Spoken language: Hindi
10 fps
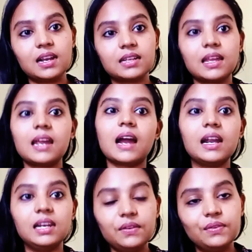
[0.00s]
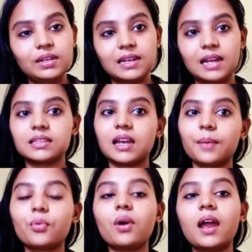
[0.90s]
लगता है काइंडली फील कराता है
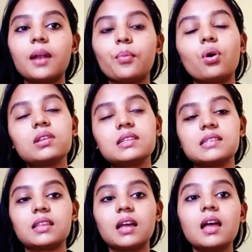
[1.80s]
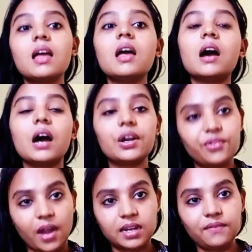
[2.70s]
आपको एंड बहुत ही ज़्यादा
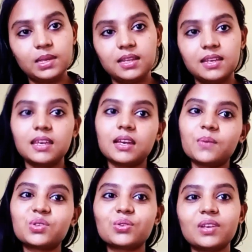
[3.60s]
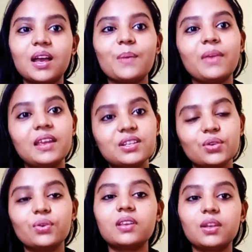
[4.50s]
अट्रैक्टिव भी दिखेंगे आप सो या मेक
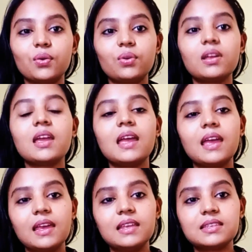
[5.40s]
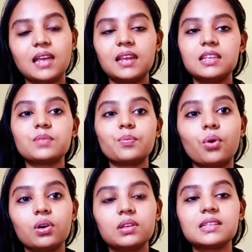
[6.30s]
श्योर योर हेयर स्टाइल इज़
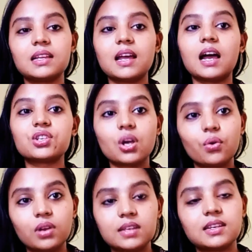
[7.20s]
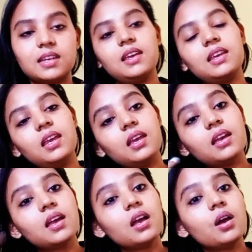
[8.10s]
बहुत ही ज़्यादा अच्छा होना चाहिए कि
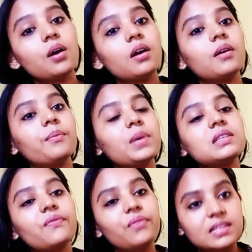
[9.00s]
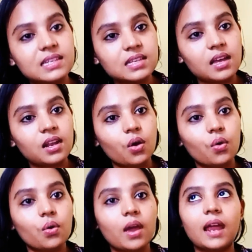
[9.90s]
बस फ्रिजी सा ना
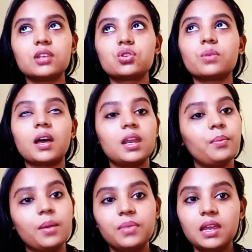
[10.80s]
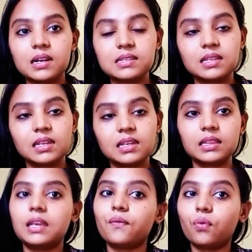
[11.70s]
हो एंड जो हमारे बेबी हेयर्स
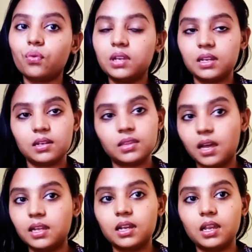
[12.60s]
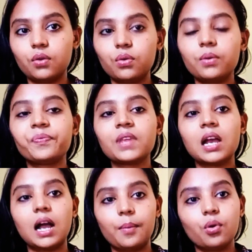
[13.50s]
निकलते हैं वो नि, ना निकले हों
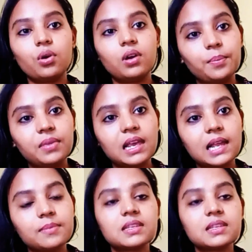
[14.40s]
आपको क्लिप की हेल्प